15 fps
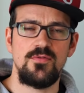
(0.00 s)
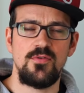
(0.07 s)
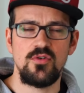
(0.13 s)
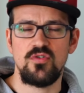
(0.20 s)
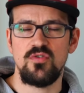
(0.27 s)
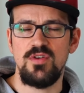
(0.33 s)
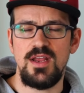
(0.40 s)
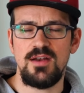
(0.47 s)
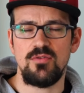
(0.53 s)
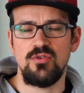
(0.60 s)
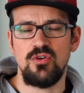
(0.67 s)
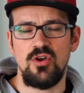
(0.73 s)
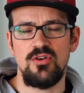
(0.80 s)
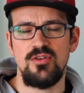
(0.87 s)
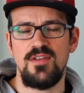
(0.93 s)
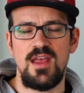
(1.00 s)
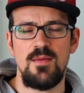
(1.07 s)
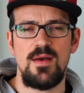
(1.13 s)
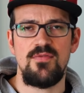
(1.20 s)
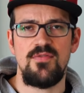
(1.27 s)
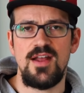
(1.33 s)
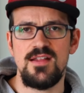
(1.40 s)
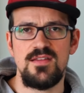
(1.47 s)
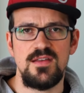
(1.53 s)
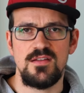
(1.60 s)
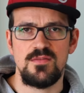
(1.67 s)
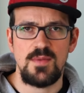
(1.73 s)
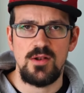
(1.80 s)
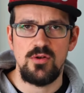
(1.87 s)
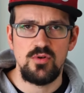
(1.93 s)
funktioniert und könnt selber, falls ihr
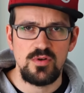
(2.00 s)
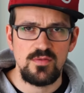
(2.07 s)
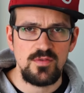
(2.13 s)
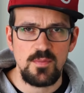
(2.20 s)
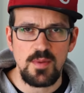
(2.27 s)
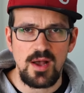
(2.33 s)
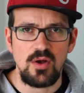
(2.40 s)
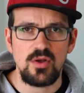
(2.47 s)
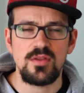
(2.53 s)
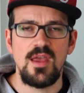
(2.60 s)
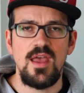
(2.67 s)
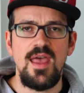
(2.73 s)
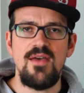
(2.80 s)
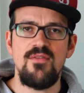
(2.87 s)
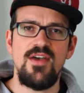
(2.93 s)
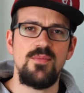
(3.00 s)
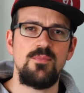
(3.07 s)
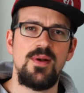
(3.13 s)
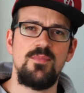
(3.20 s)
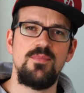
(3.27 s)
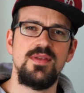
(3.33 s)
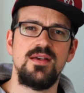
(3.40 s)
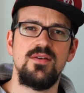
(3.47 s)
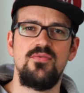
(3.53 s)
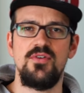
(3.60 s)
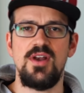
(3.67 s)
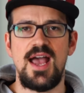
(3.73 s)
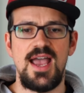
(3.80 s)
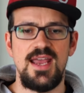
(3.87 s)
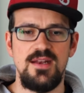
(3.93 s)
es mal irgendwie braucht, Wertpapiere
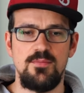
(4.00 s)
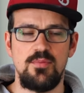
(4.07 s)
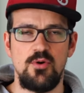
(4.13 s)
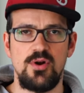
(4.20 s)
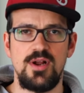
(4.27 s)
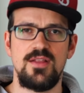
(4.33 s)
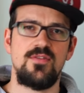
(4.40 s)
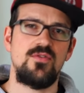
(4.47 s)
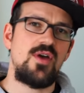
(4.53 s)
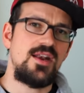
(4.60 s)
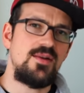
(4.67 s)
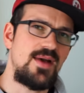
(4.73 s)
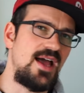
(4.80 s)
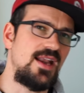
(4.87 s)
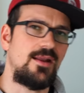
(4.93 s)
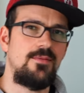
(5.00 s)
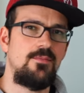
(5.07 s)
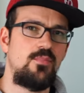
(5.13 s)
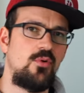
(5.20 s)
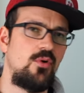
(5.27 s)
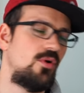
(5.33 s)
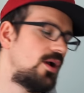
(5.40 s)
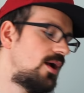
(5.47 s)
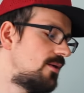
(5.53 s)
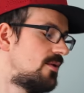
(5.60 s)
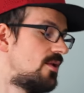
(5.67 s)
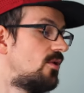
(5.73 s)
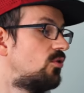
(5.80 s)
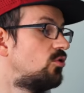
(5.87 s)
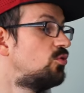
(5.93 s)
von einem Broker zu einem anderen Broker Drucker
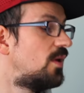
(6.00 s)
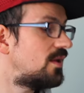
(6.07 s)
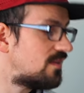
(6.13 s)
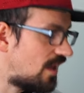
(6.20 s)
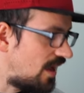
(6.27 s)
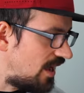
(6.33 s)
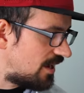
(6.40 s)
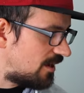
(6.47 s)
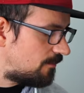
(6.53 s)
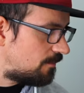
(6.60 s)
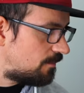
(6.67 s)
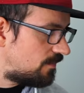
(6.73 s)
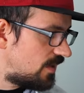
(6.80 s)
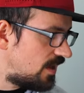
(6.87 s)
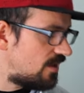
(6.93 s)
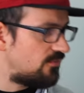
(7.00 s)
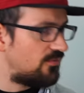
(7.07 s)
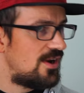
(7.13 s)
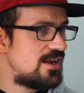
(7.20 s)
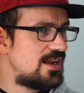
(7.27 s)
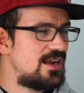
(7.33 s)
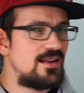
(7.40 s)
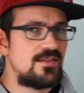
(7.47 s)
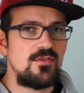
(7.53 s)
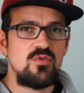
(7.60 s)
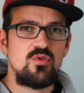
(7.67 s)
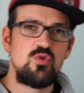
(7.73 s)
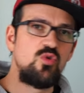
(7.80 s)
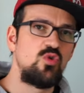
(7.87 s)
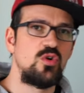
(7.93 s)
übertragen. Ja, vielleicht geht das
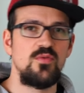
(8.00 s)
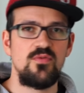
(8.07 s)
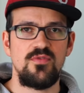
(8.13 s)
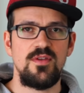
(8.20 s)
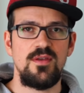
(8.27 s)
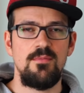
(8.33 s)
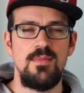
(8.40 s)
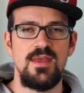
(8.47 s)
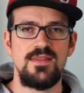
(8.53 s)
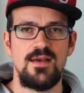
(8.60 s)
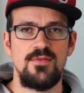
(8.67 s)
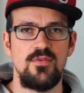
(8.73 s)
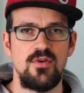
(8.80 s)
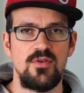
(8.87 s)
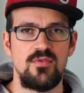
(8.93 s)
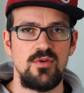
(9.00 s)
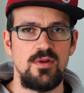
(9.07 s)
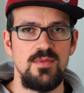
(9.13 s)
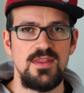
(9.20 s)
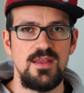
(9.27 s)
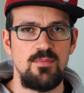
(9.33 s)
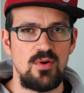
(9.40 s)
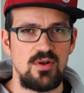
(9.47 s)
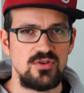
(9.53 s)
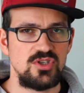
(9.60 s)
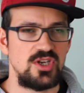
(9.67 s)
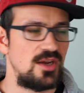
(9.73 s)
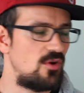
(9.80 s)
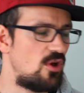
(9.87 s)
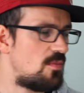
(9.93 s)
in Zukunft im Metaverse oder mit der
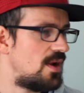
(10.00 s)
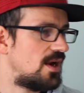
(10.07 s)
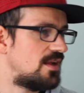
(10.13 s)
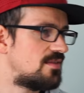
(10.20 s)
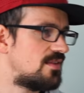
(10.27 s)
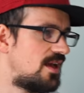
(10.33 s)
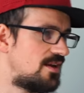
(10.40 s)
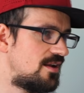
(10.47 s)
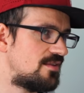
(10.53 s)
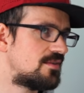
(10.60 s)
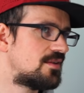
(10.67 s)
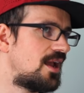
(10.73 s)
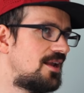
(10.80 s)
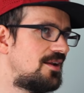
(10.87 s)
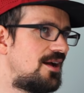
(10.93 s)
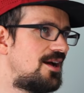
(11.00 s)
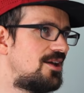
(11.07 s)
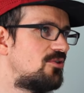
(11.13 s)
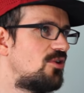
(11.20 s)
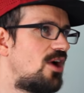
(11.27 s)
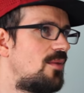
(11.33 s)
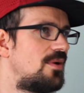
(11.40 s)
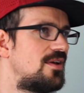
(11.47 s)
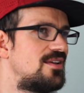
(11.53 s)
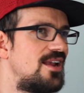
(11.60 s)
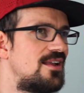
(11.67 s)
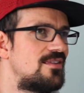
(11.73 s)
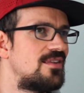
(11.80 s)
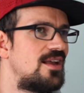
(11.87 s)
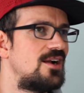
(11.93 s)
Blockchain nochmal ganz anders, keine Ahnung, aber
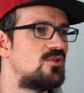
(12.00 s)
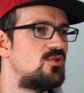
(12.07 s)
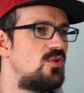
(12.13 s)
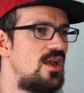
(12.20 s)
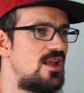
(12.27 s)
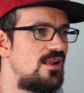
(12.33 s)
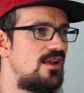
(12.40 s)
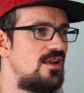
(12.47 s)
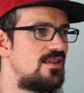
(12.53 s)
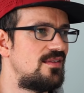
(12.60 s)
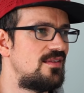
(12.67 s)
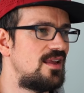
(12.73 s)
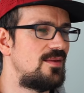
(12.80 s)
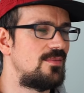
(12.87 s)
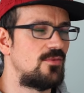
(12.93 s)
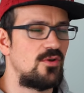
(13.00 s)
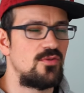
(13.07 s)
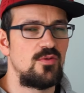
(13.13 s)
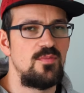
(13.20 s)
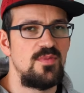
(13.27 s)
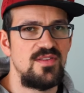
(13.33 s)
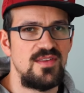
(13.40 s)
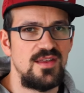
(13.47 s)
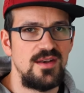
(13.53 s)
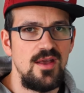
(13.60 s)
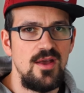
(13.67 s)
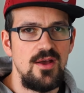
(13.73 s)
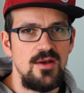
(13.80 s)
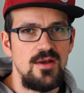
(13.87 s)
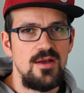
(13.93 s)
jetzt aktuell ist es eben noch so ein bisschen